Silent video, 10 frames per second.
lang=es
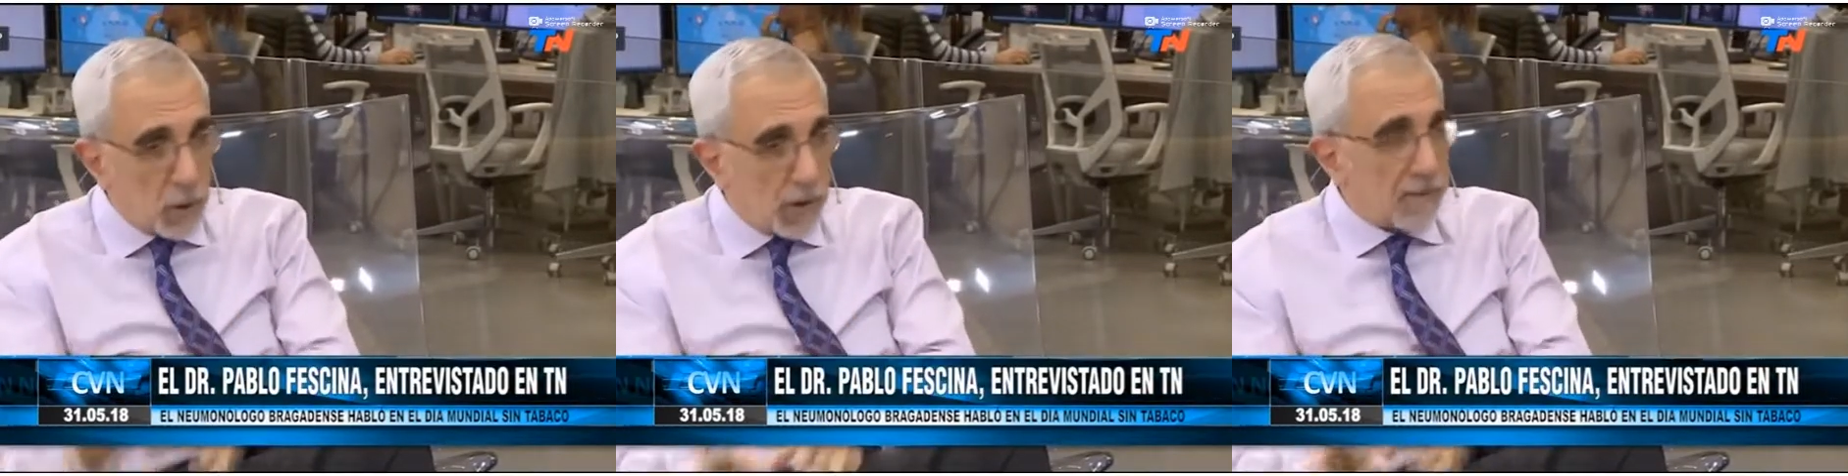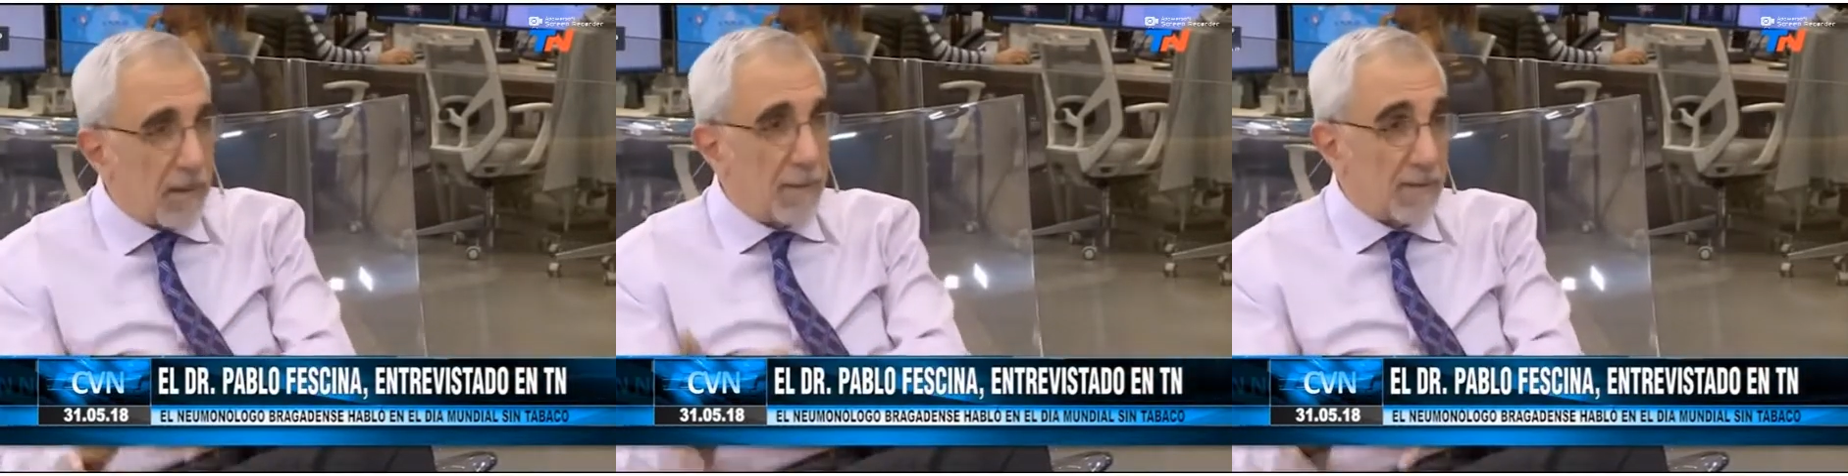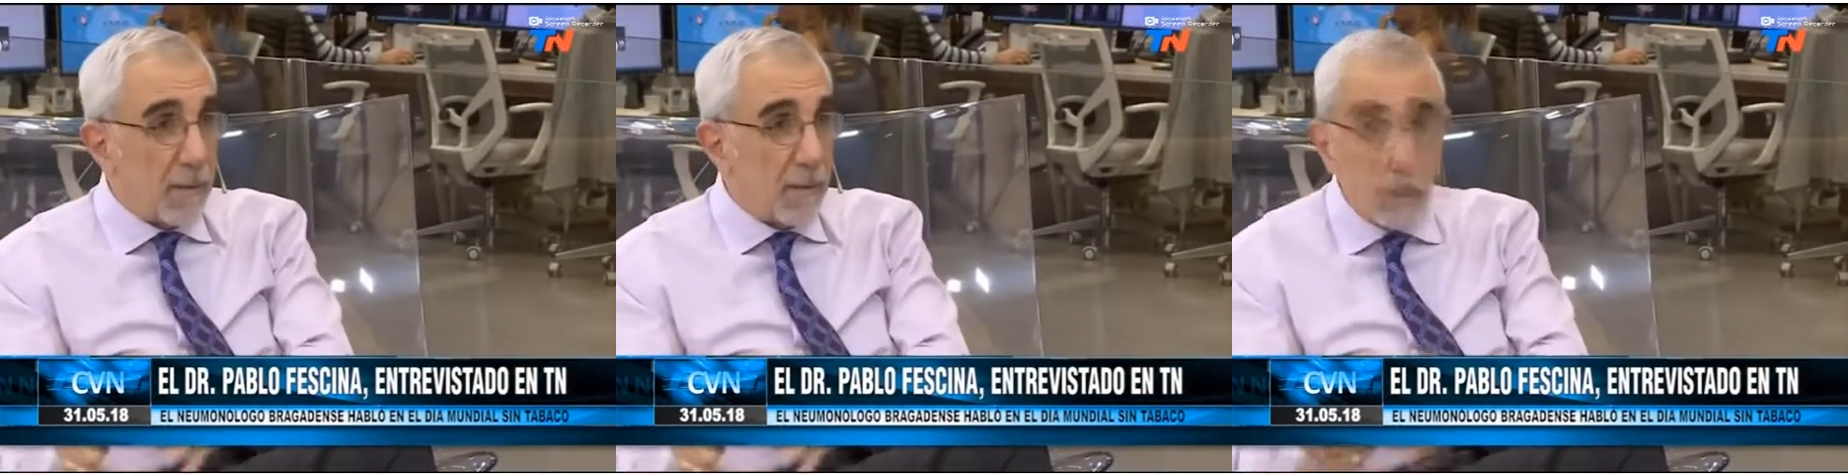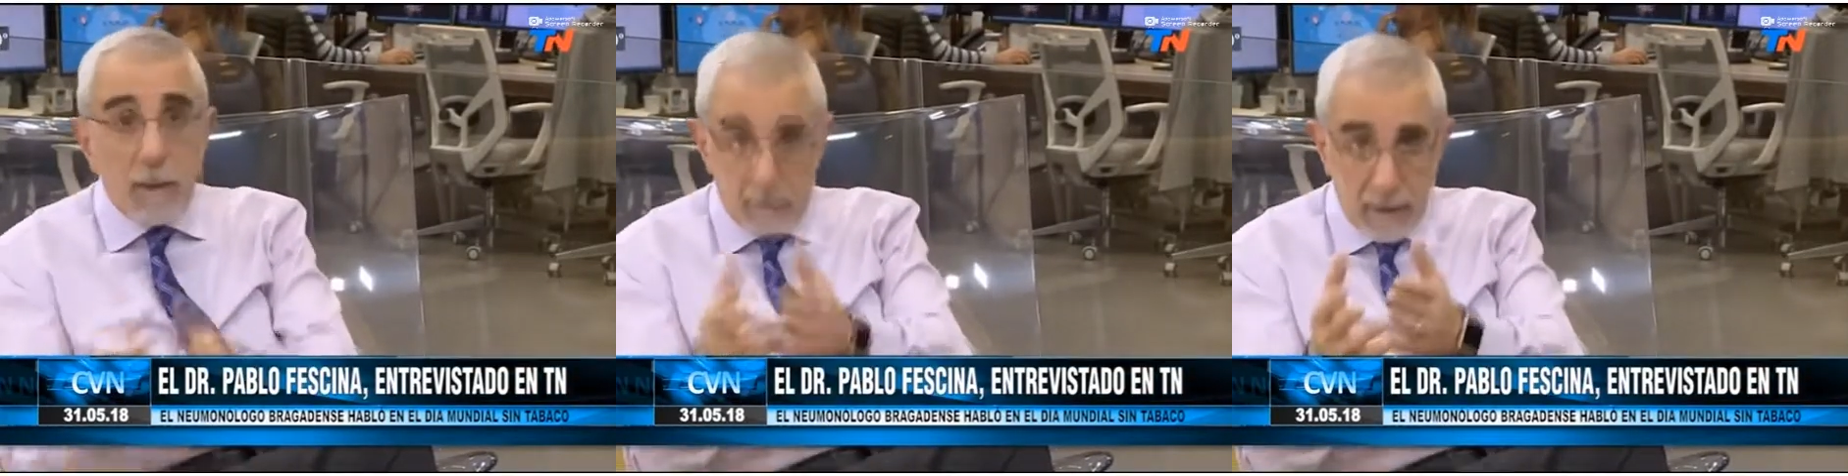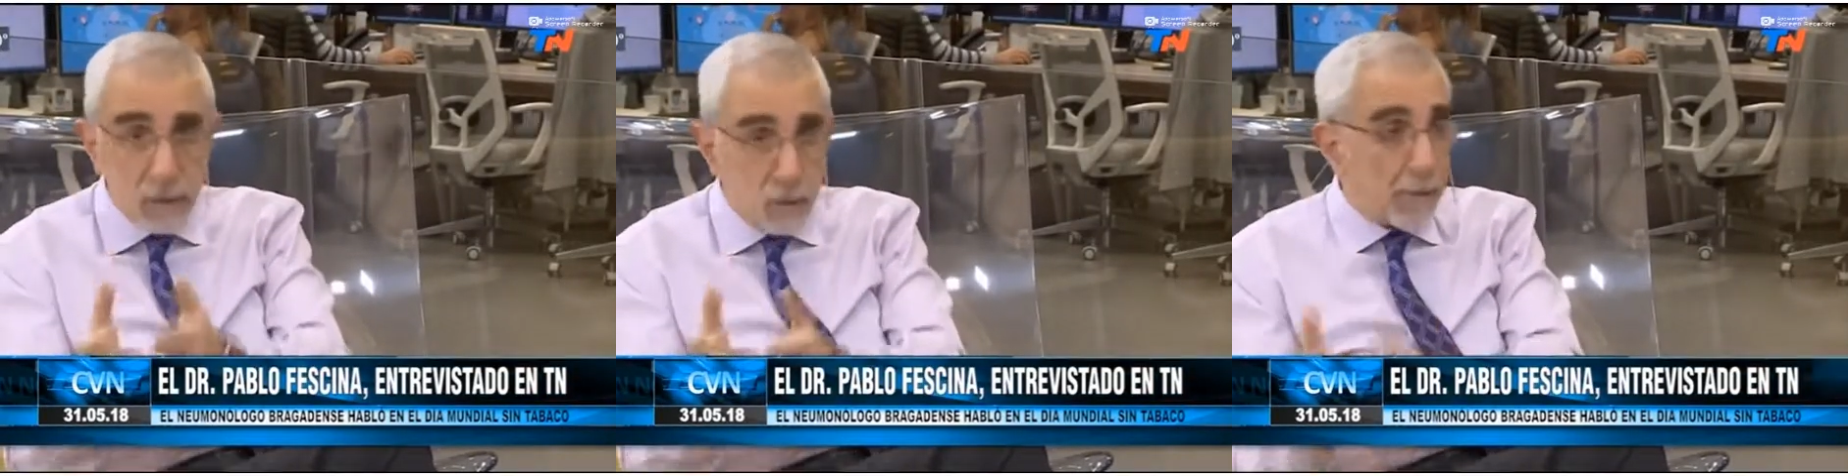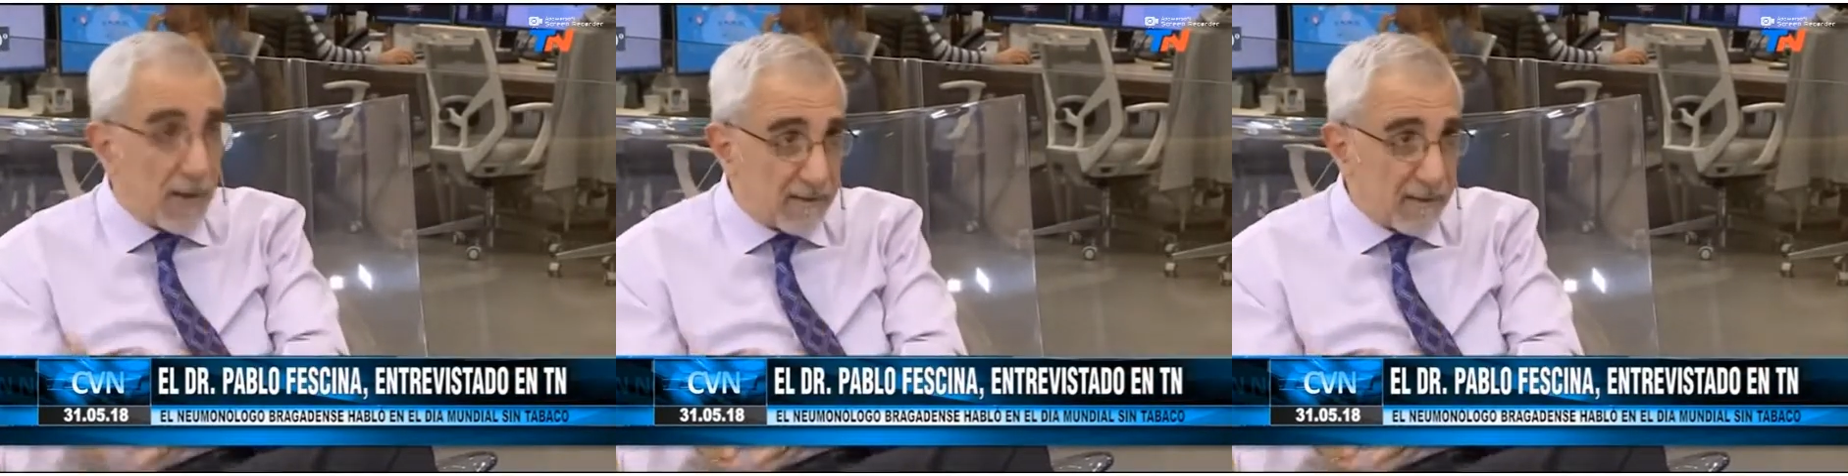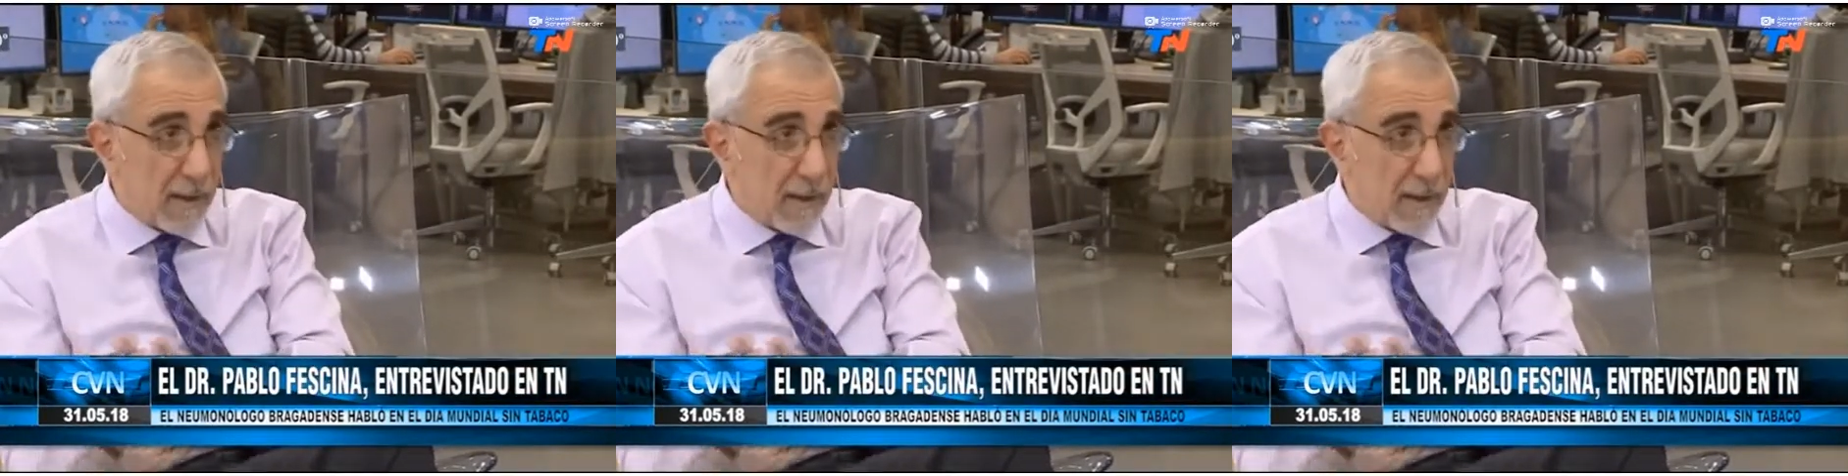que le pasaban al cual, que de hecho pasa,